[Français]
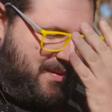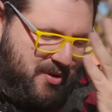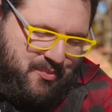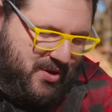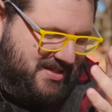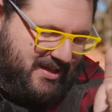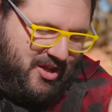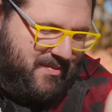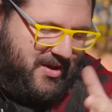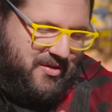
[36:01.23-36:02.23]
rappelle plus
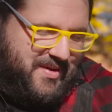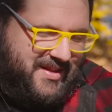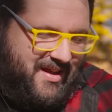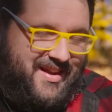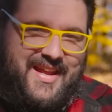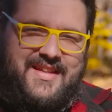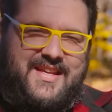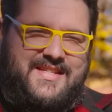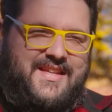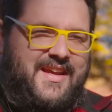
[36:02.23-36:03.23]
exactement, de, mais dans
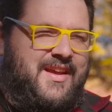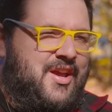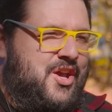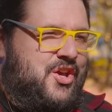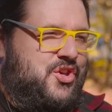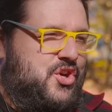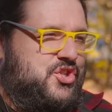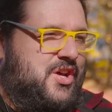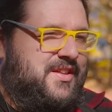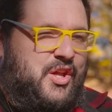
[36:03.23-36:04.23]
l'intestin, il y a
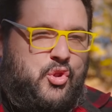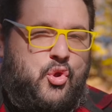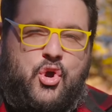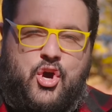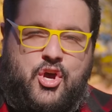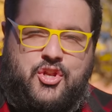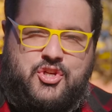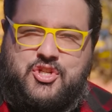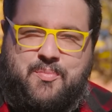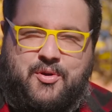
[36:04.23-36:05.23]
genre des neurones,
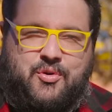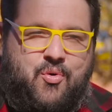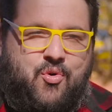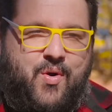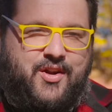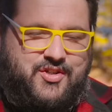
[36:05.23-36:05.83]
je sais pas trop quoi.